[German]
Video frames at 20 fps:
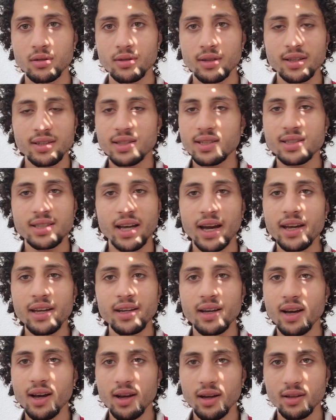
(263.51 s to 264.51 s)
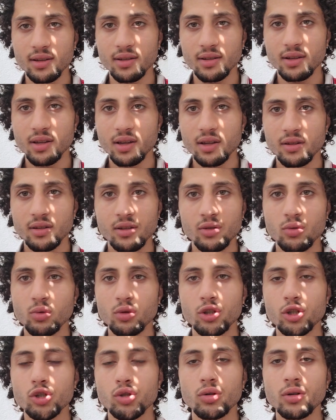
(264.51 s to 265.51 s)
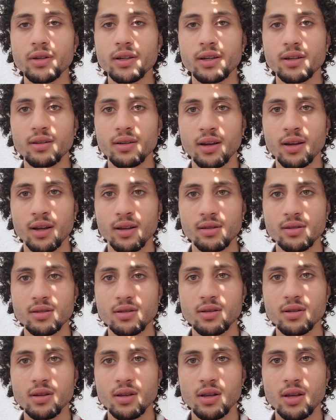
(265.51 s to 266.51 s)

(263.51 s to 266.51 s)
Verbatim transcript: Das ist keine Art, die du entschuldigen kannst.